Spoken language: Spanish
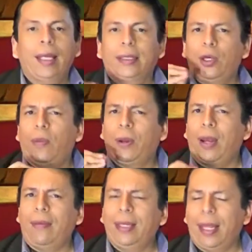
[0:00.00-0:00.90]
Señores, pero
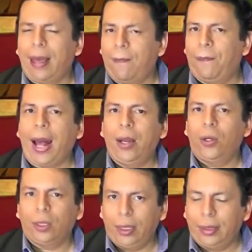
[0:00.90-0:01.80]
la vida de
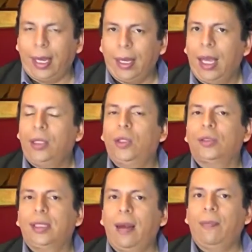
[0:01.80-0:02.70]
Amparo Guillén no
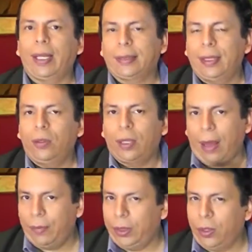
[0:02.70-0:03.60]
siempre ha sido un
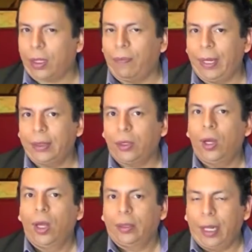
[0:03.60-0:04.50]
camino repleto
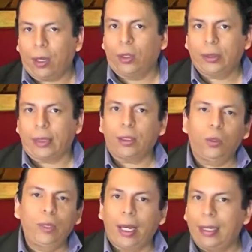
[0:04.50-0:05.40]
de rosas.
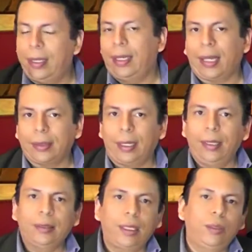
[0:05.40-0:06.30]
Una clínica se le
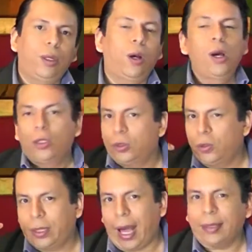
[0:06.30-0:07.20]
incendió,
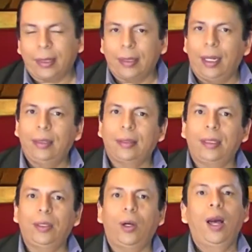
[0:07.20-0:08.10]
su casa se le
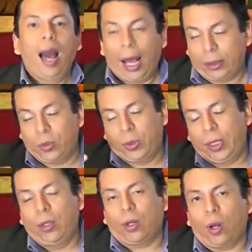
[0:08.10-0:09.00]
incendió, ha
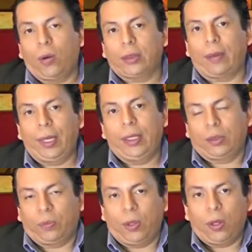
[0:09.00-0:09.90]
sufrido robos también y
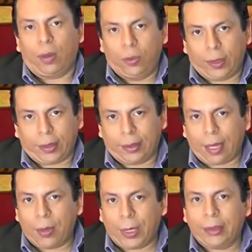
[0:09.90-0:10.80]
supongo que muchas
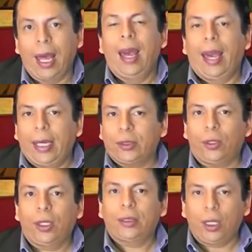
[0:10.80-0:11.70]
estafas.
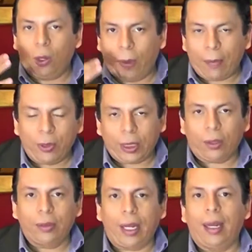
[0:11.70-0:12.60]
Eso se los vamos a
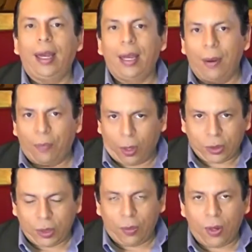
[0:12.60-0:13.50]
contar en el
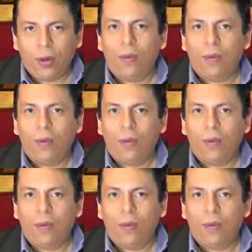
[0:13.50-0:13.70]
próximo